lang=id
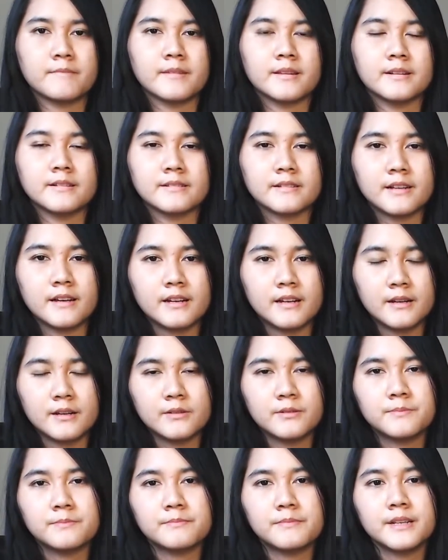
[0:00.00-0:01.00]
sekarang
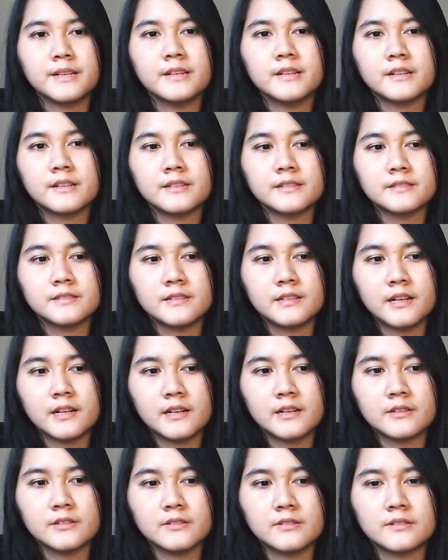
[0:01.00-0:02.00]
pindah ke setengah
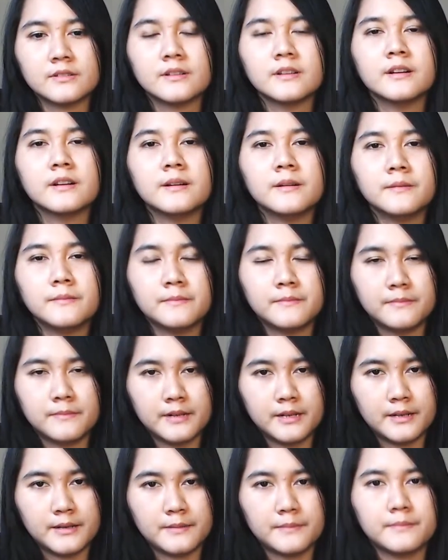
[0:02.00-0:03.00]
ketuk
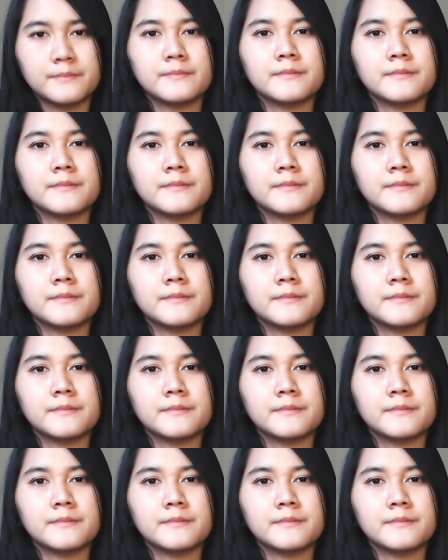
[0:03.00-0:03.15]
um,